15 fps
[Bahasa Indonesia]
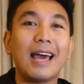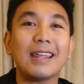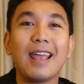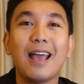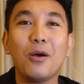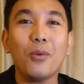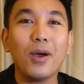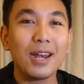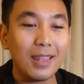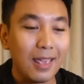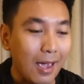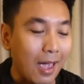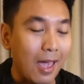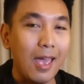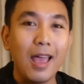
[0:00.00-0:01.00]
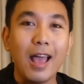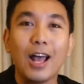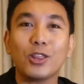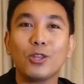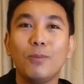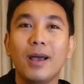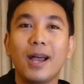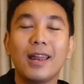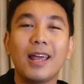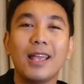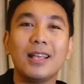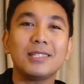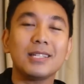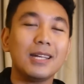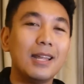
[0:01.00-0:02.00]
karyawannya atau bahkan
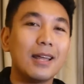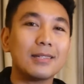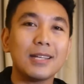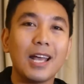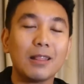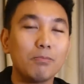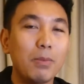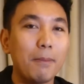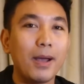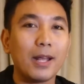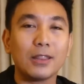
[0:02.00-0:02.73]
hanya sekedar satpam